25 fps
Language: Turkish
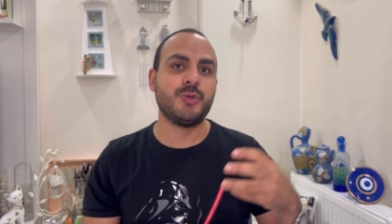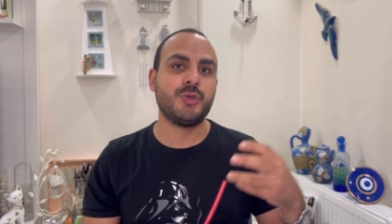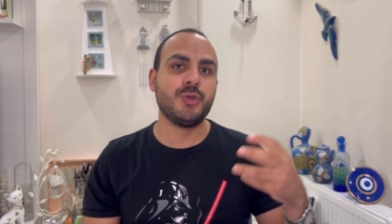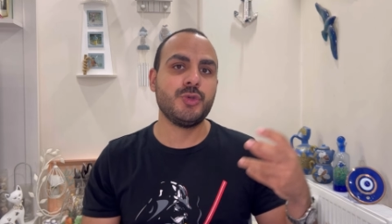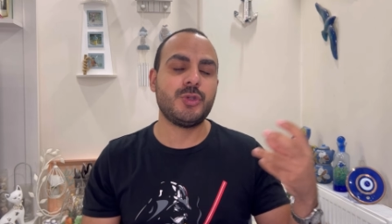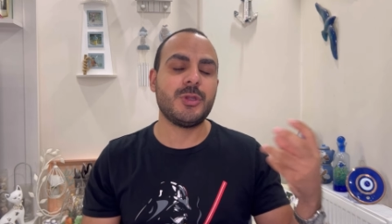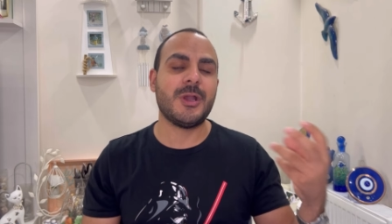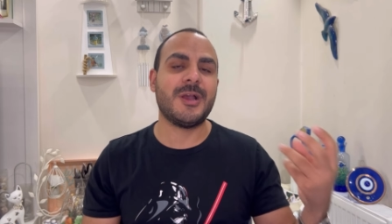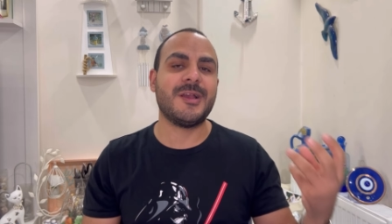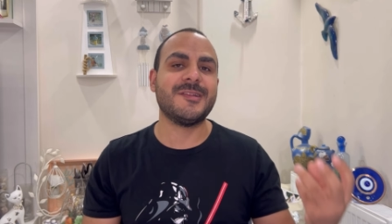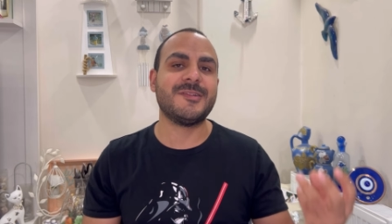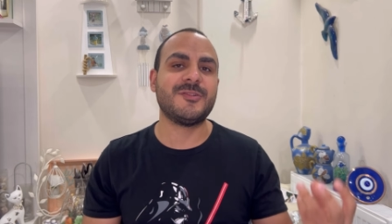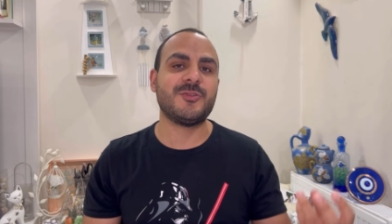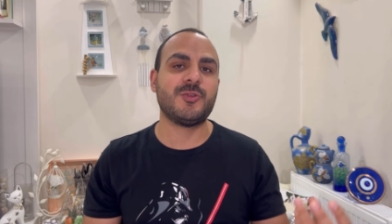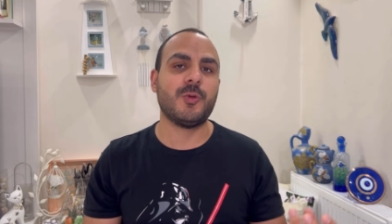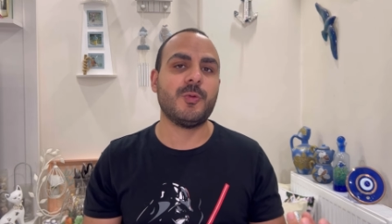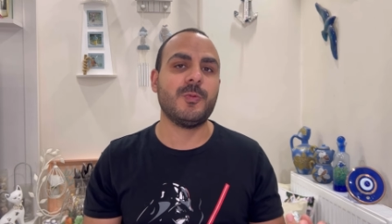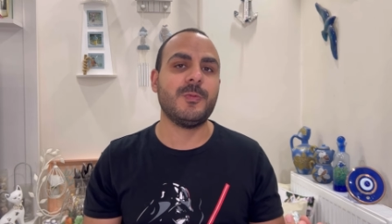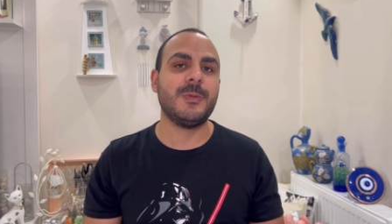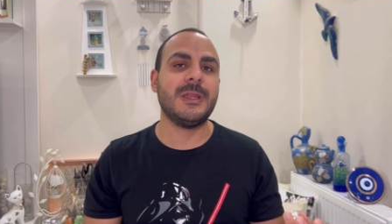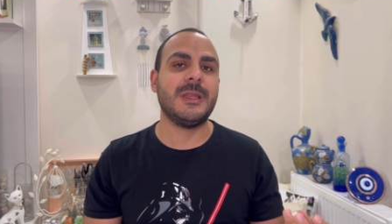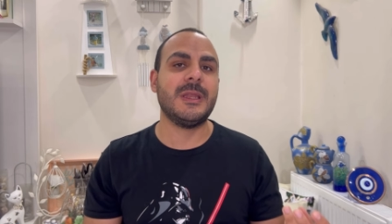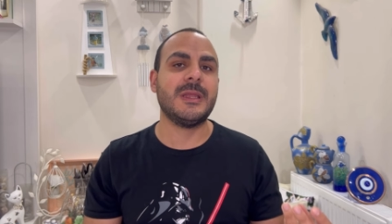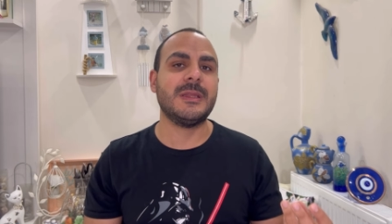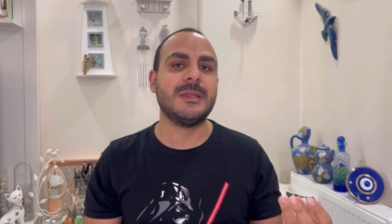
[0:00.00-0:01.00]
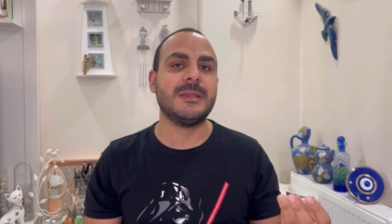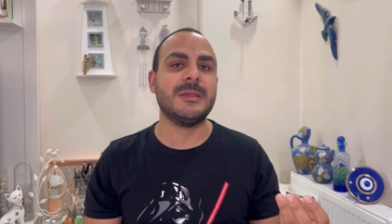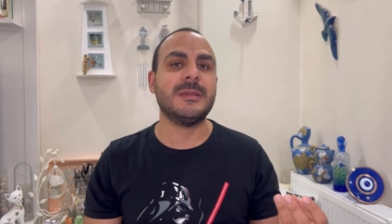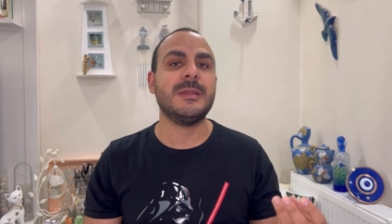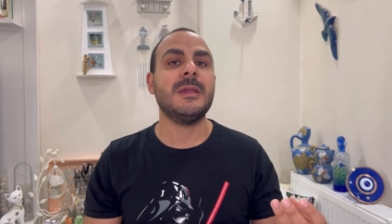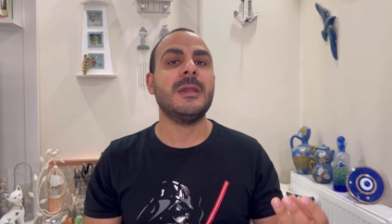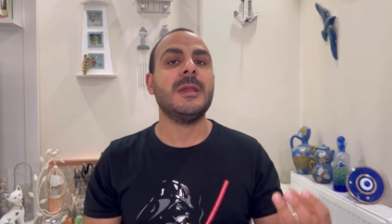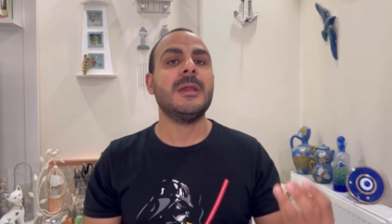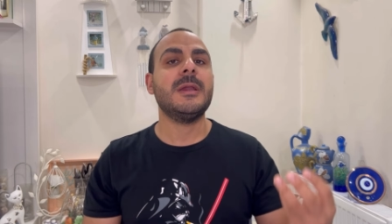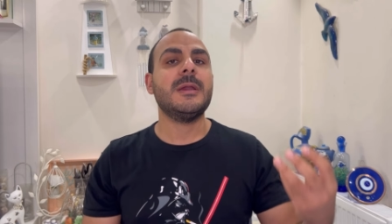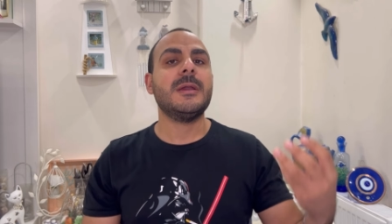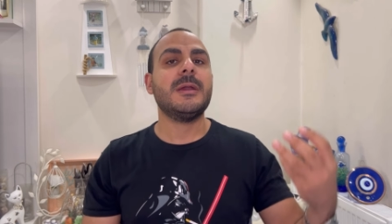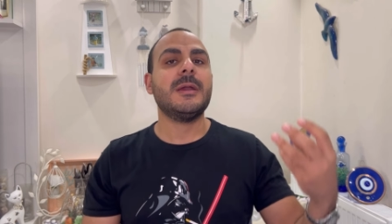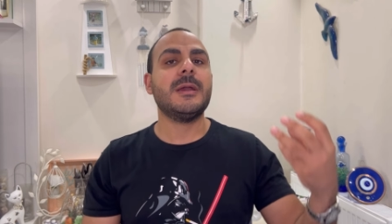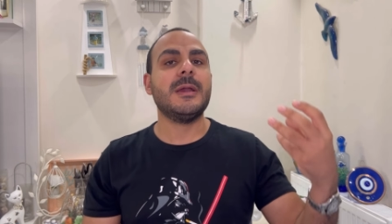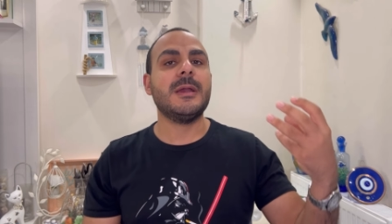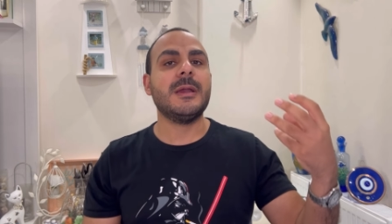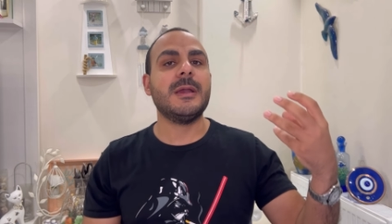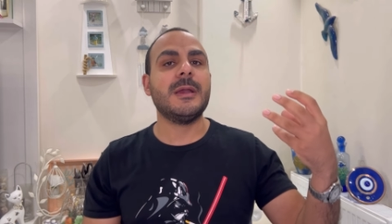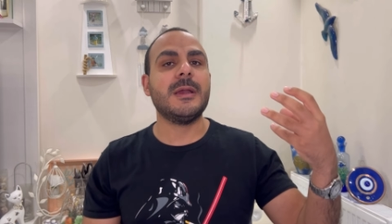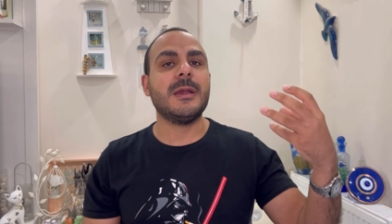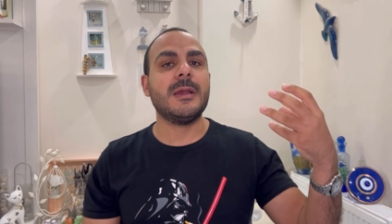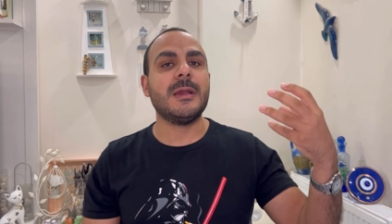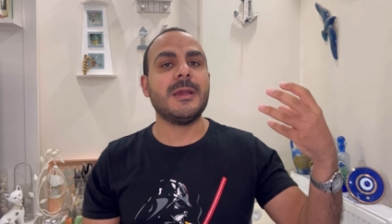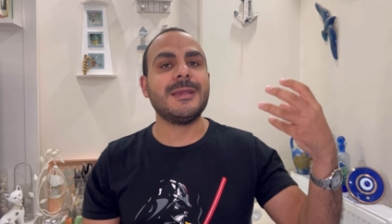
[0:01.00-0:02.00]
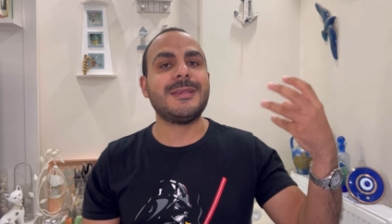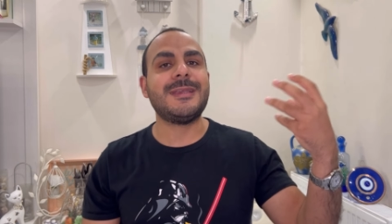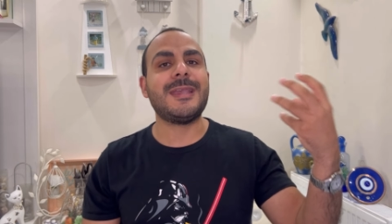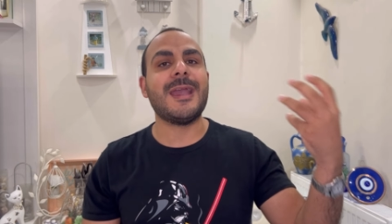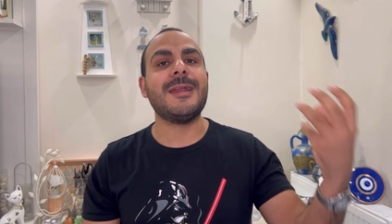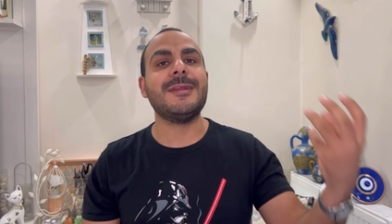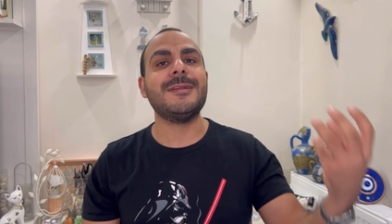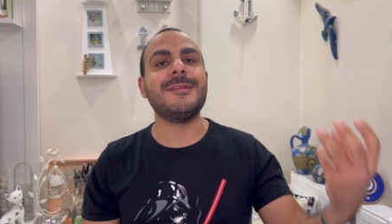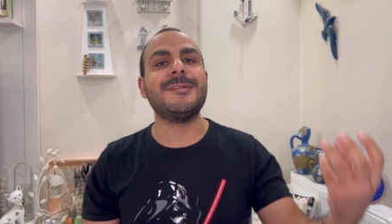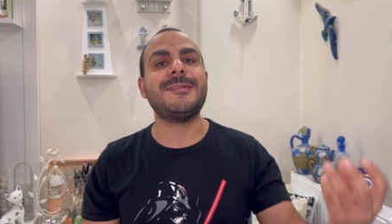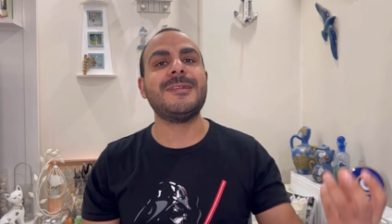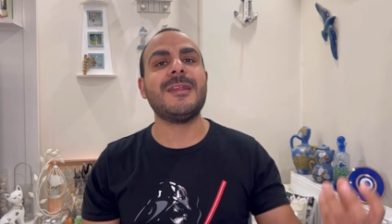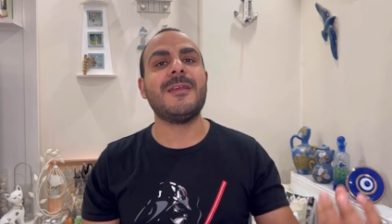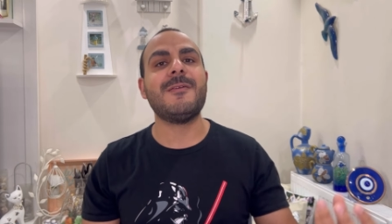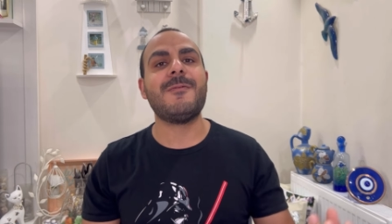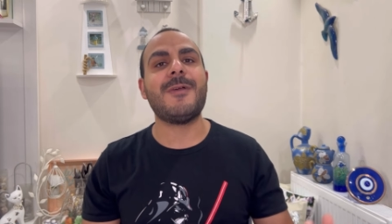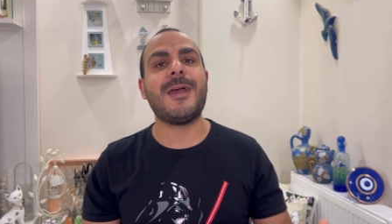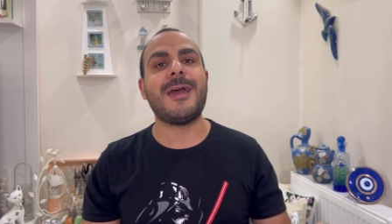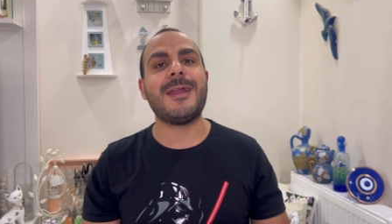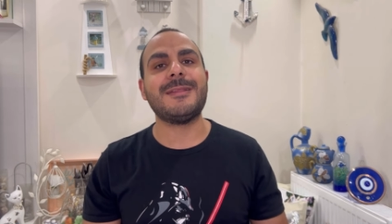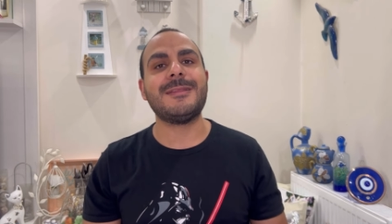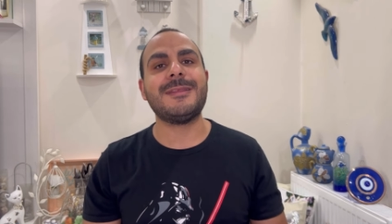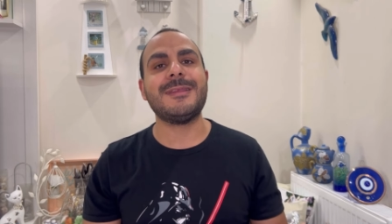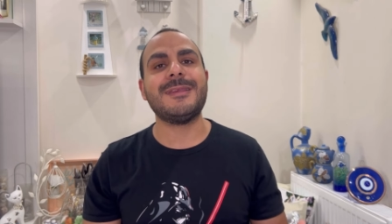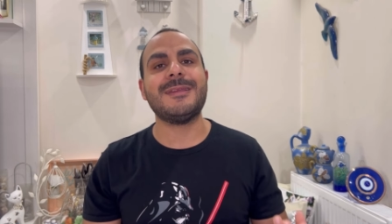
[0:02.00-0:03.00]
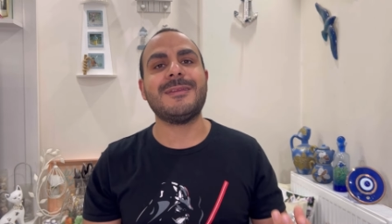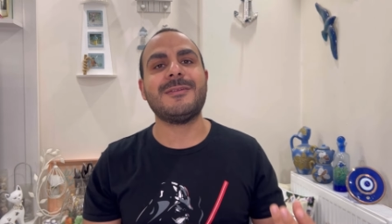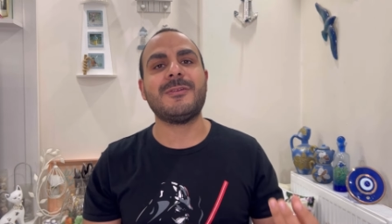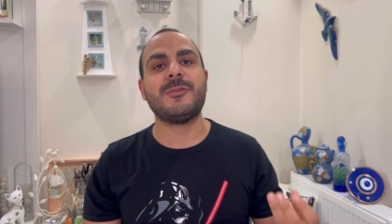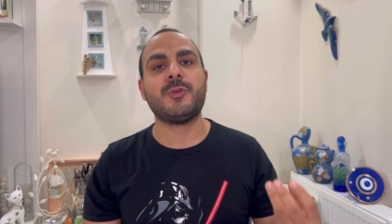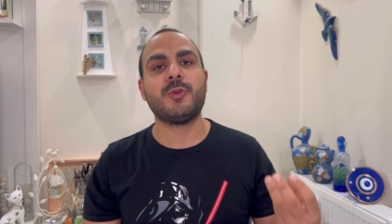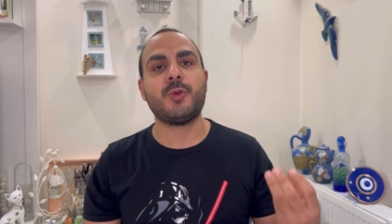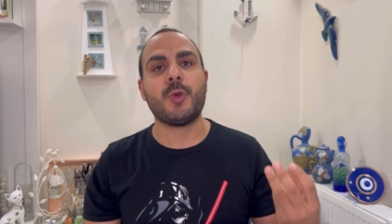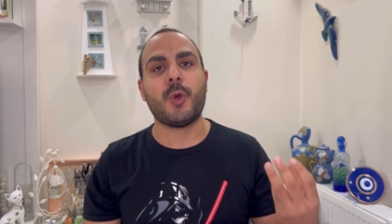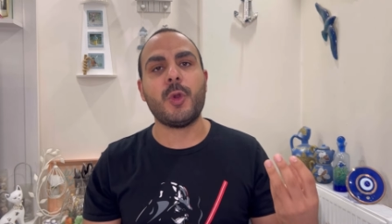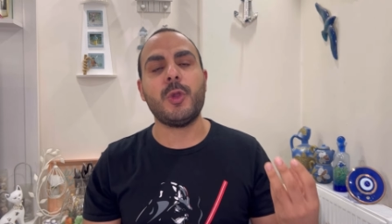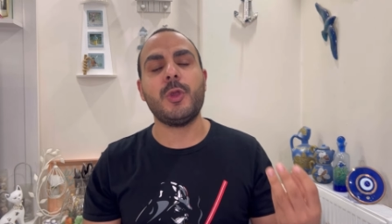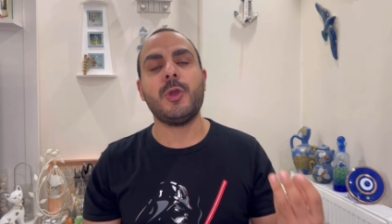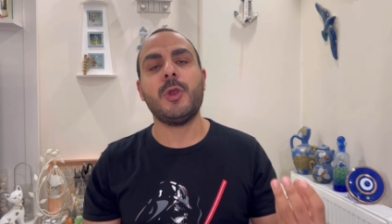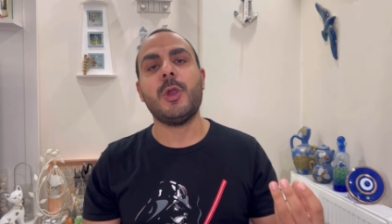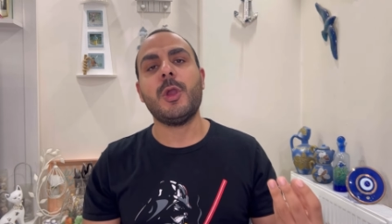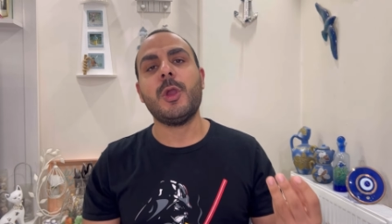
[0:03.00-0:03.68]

Çünkü Aston Villa'nın e, kendisine verdiği rol